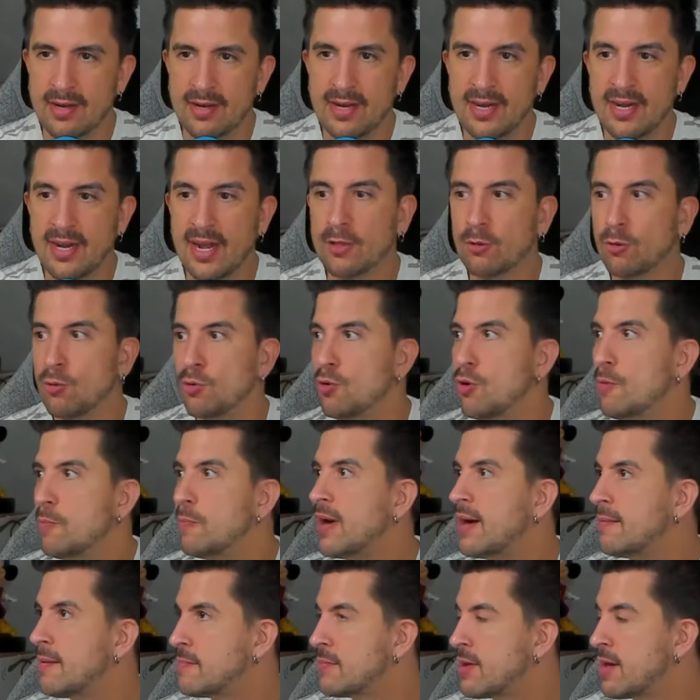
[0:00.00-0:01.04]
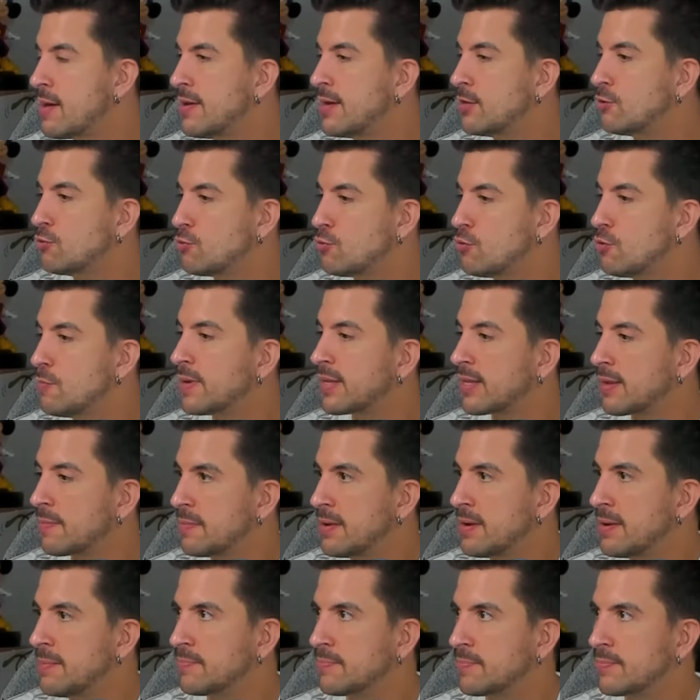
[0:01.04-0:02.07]
y a tu Yupa, Vamos a ver a tu Yupa
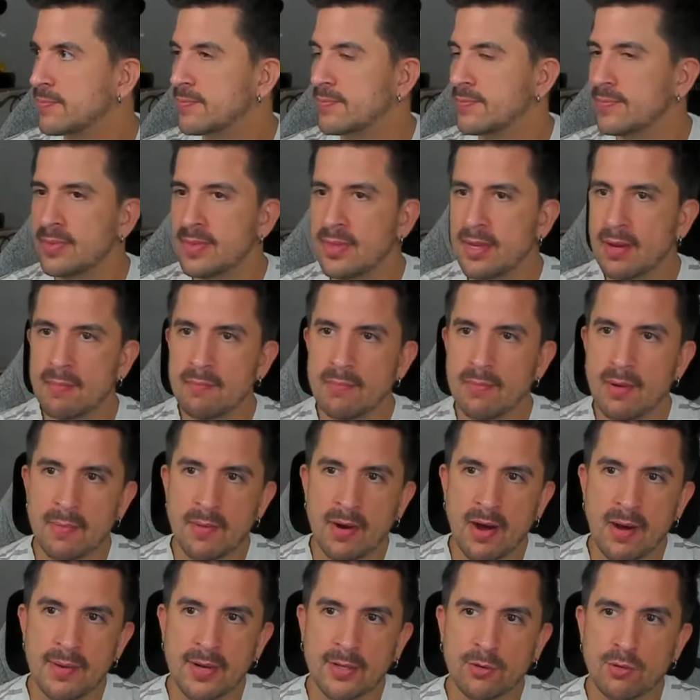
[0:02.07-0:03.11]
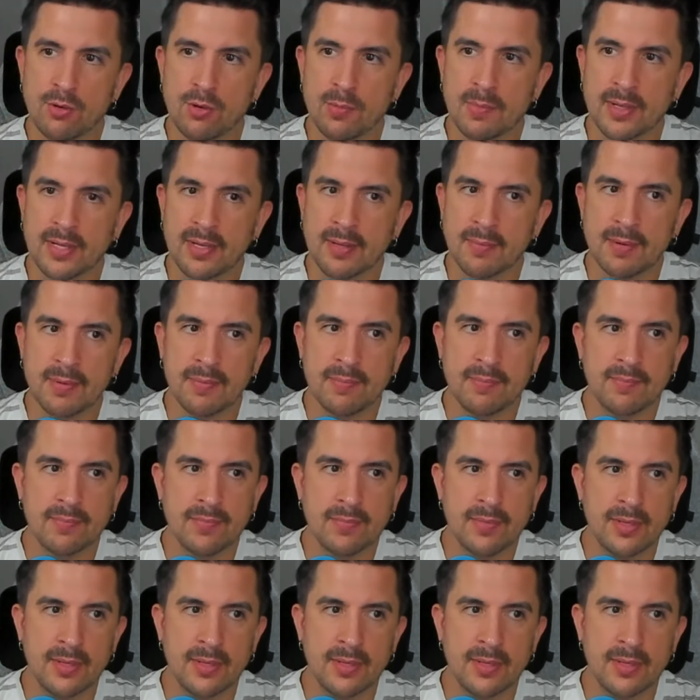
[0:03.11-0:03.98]
también. Vamos a ver a tu Yupa también.